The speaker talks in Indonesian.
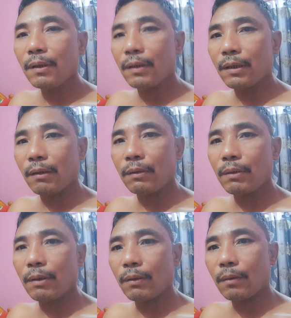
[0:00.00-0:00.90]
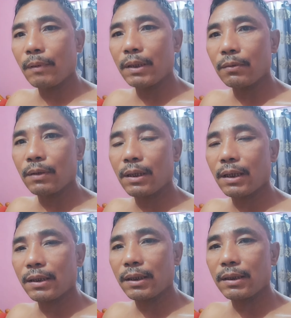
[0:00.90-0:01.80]
anda udah wano kebayi solni
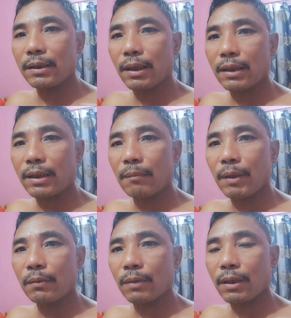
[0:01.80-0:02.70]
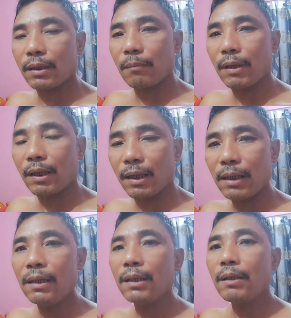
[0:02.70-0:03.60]
kasaci an sing baltuk na kata mana ha
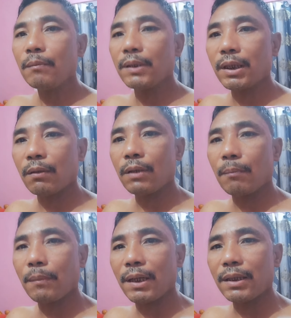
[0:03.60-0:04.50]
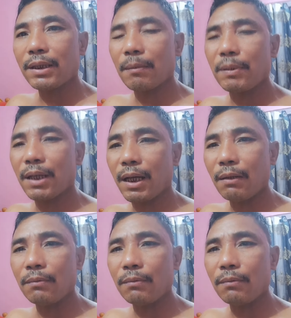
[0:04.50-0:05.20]
misalo na men sabi ha